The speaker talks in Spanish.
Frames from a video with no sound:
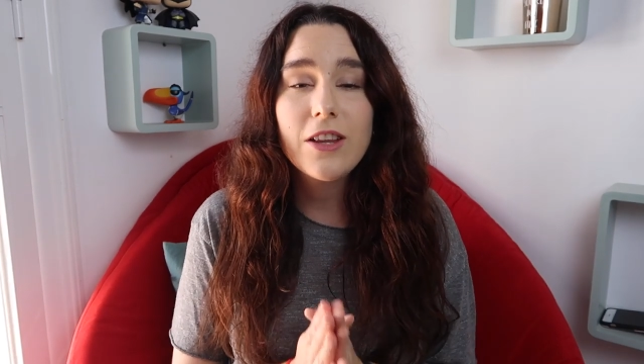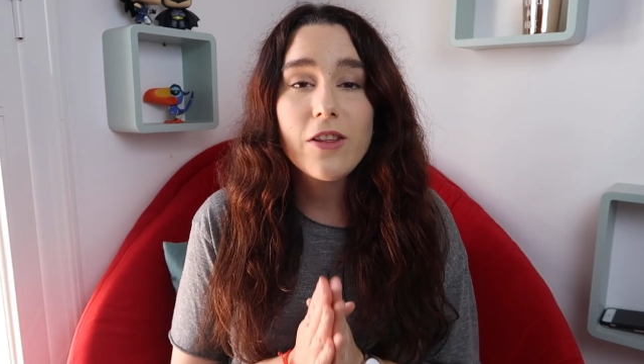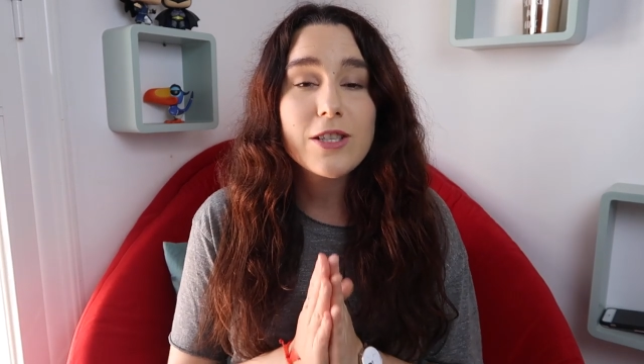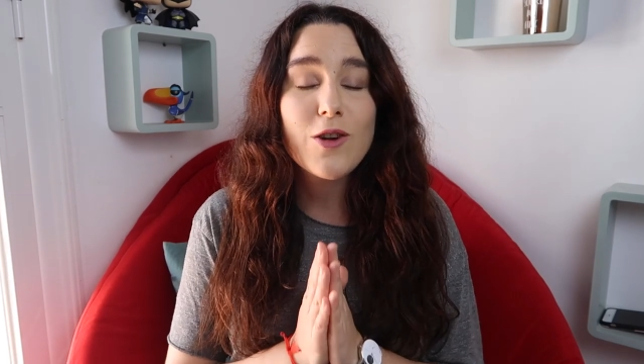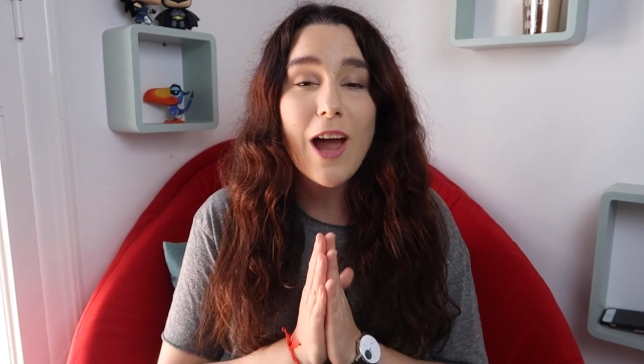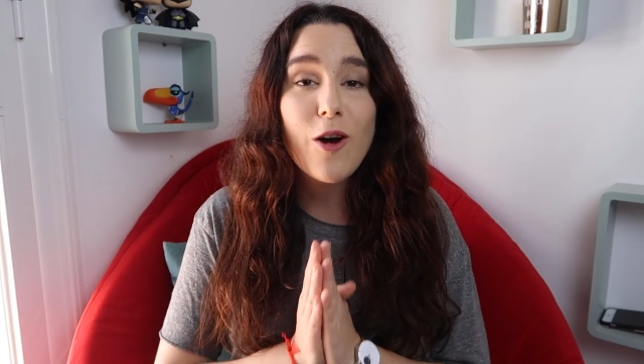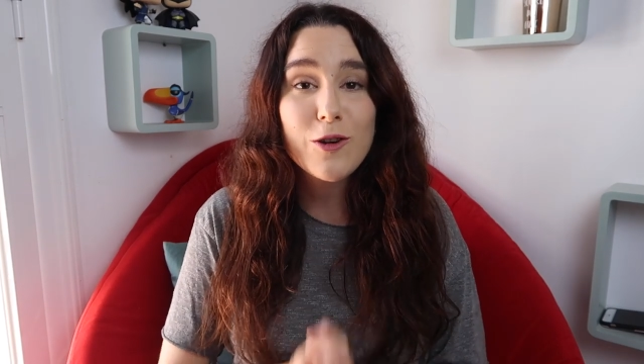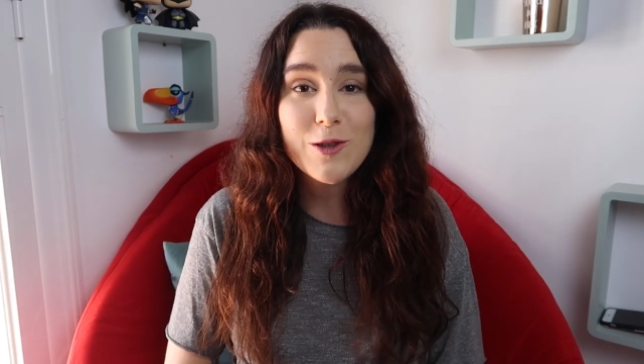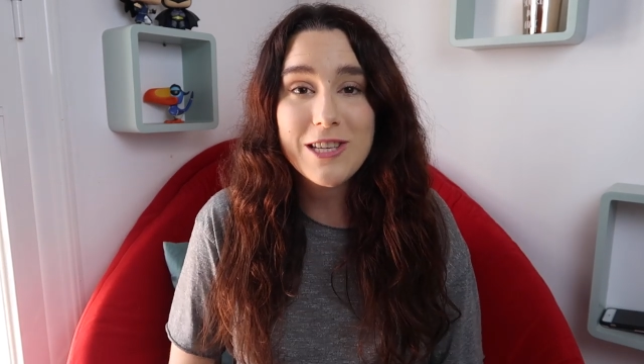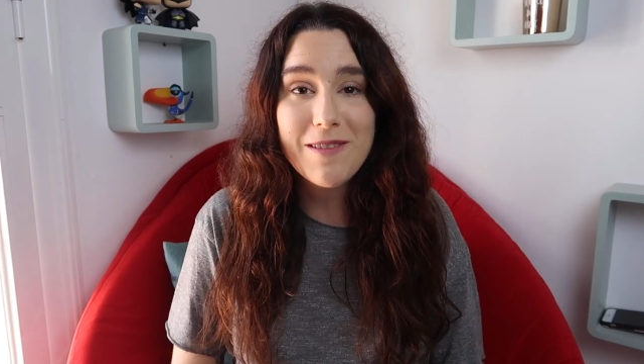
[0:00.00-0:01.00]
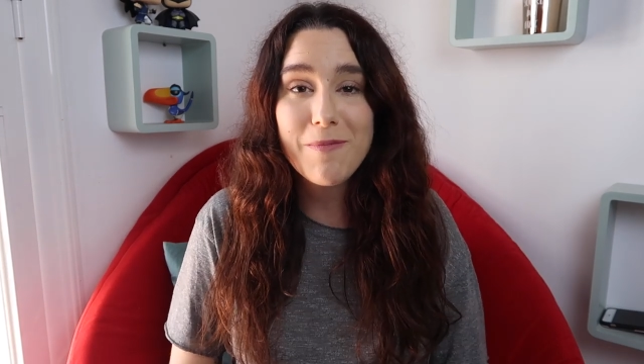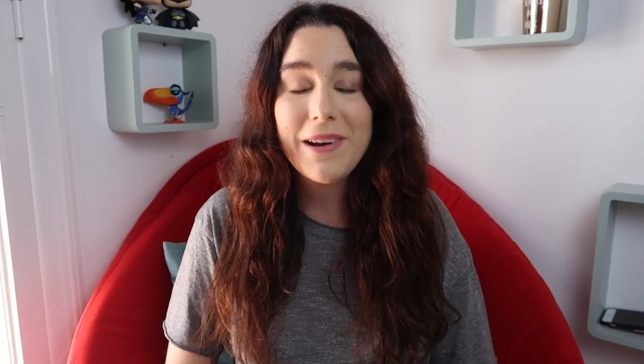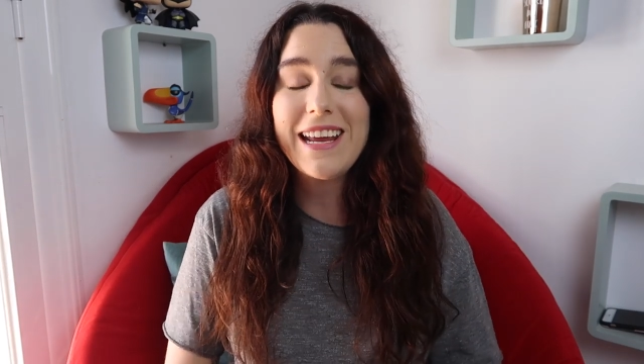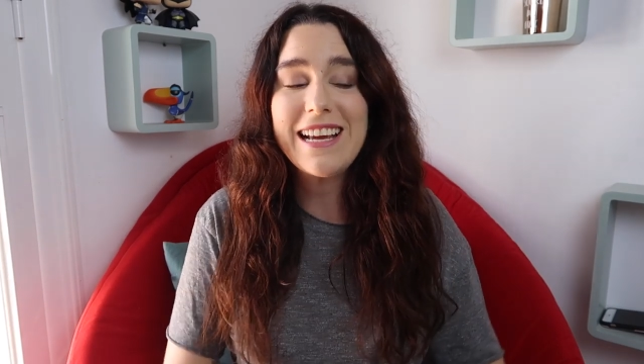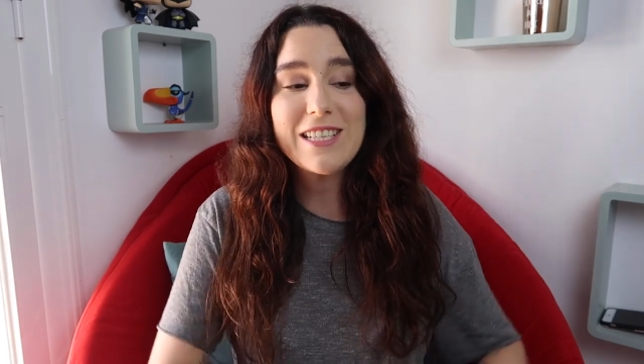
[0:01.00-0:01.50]
Entonces lo que hago yo
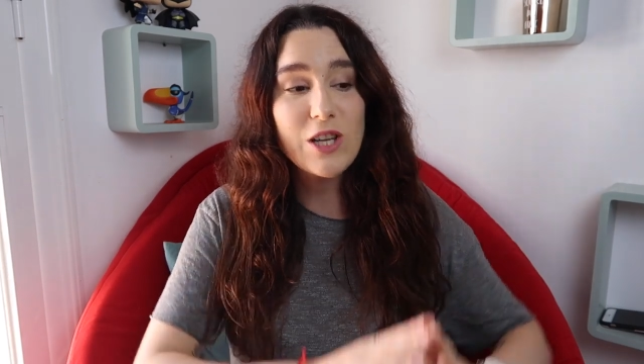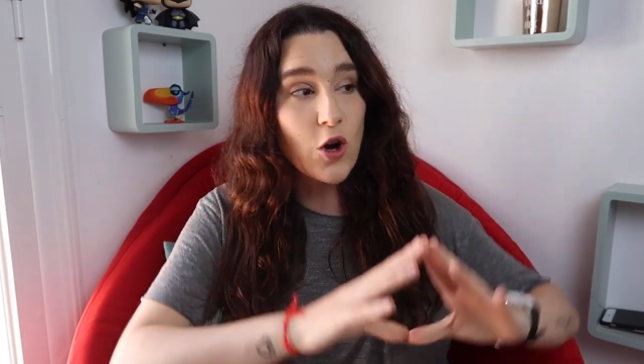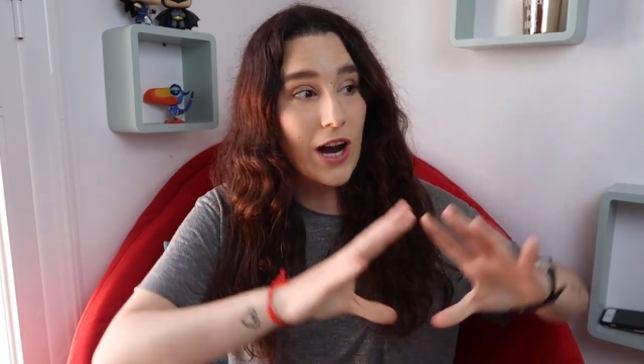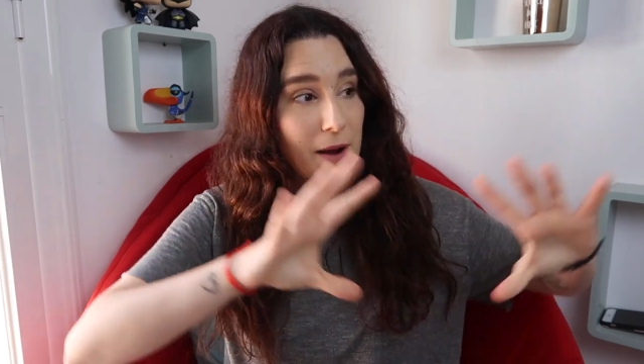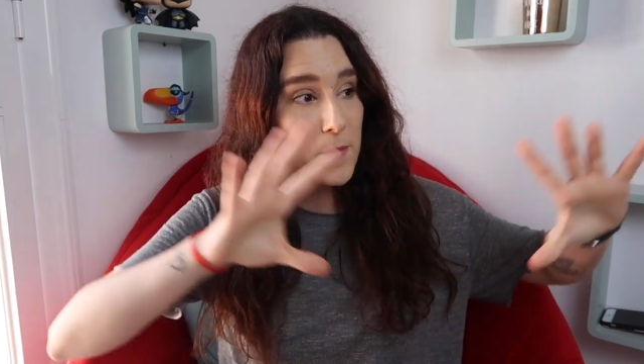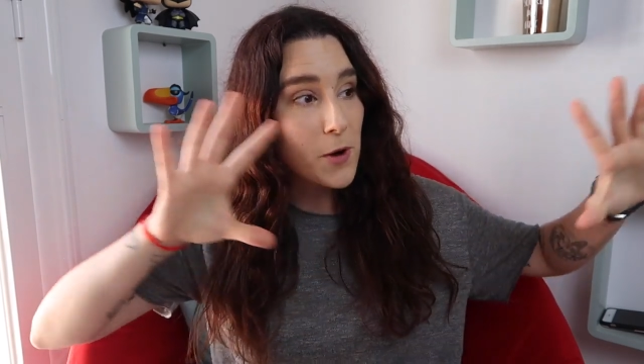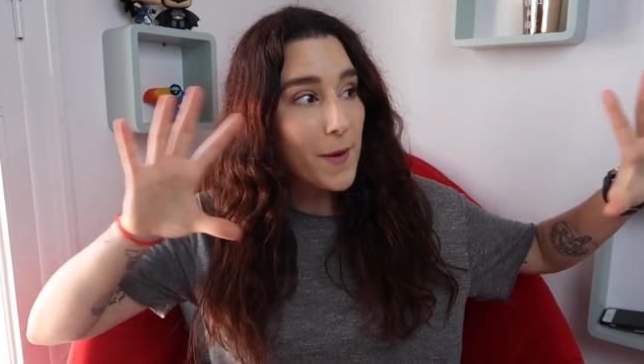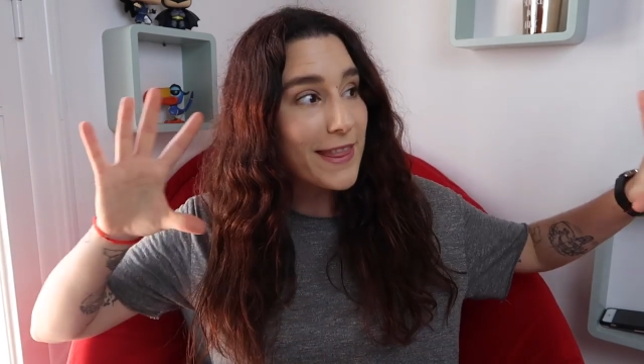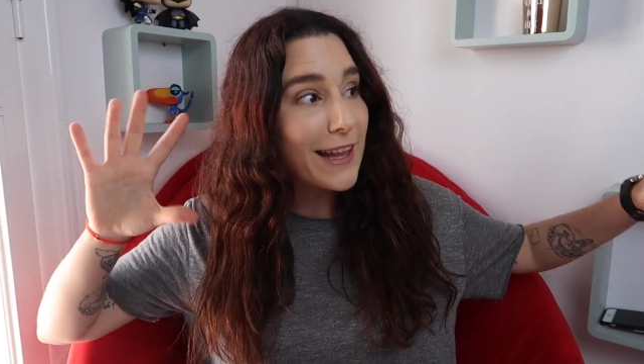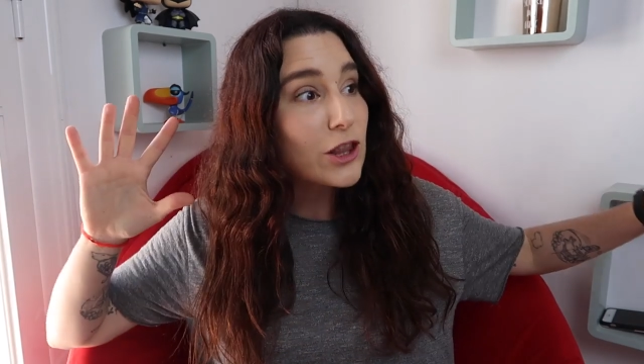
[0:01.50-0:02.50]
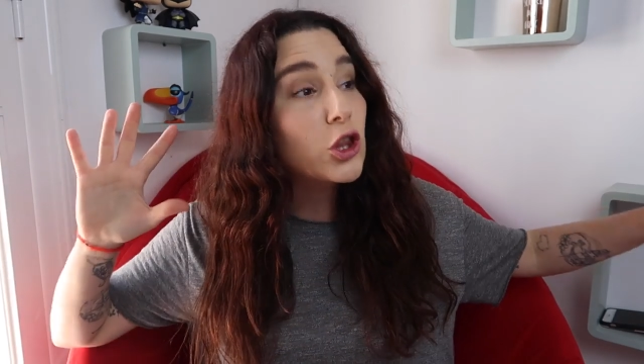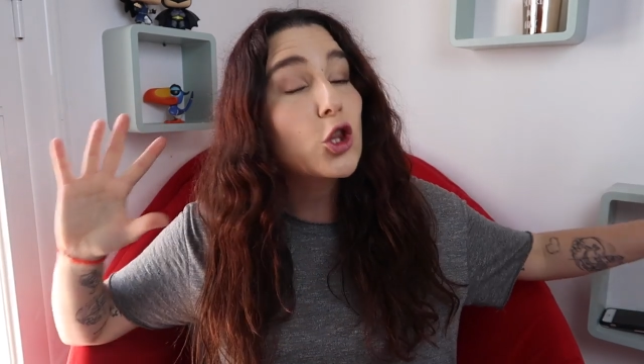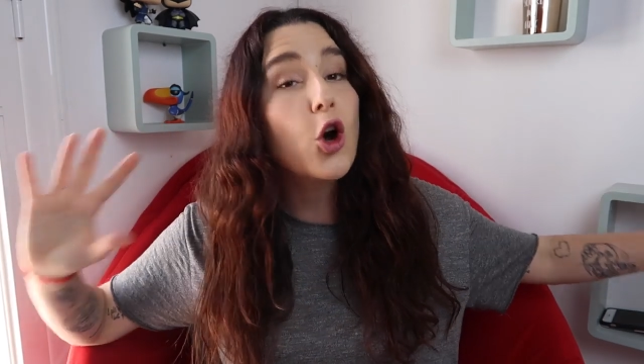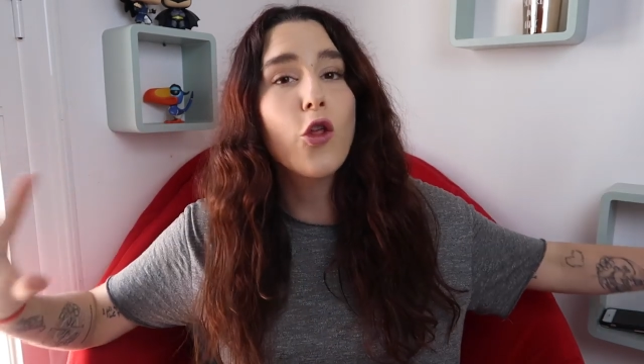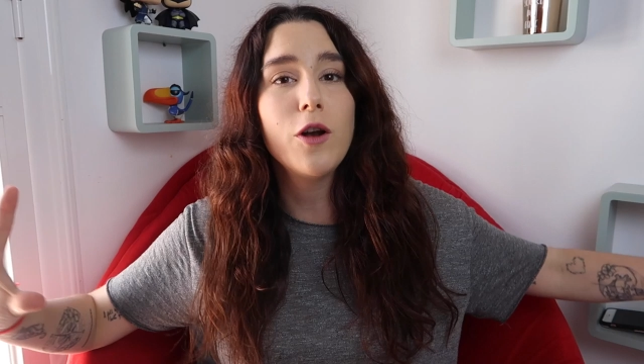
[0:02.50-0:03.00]
siempre es coger por banda
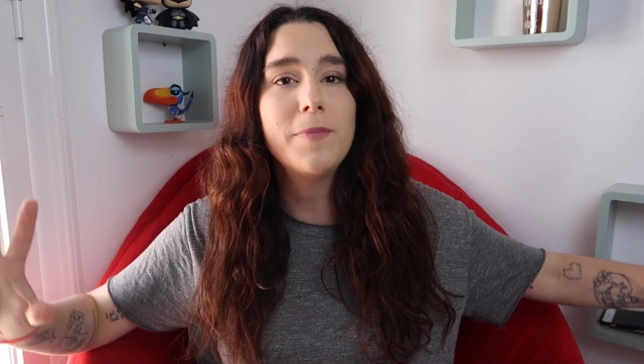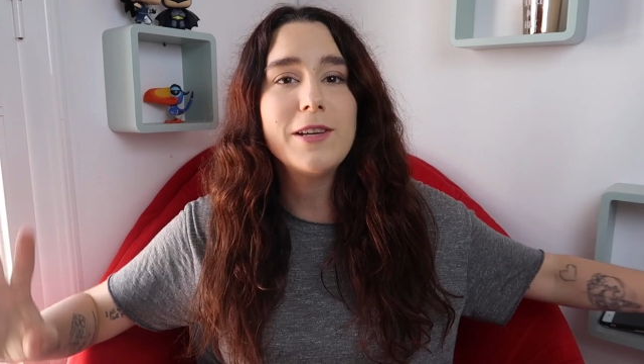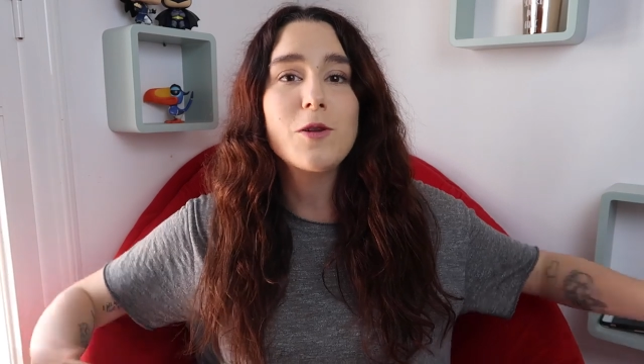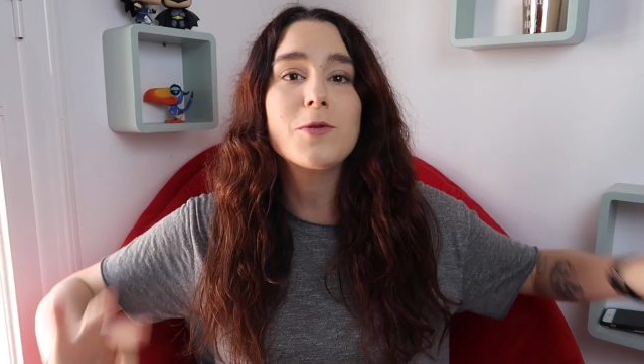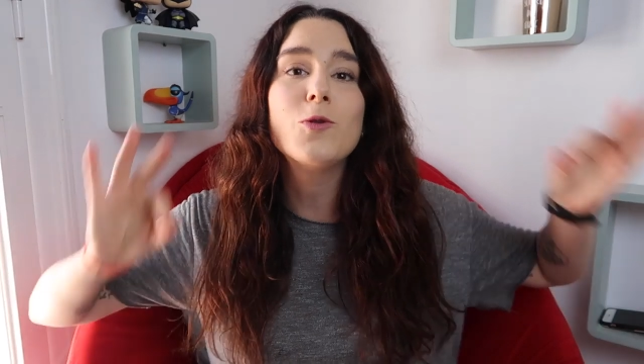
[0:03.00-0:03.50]
todo el piso,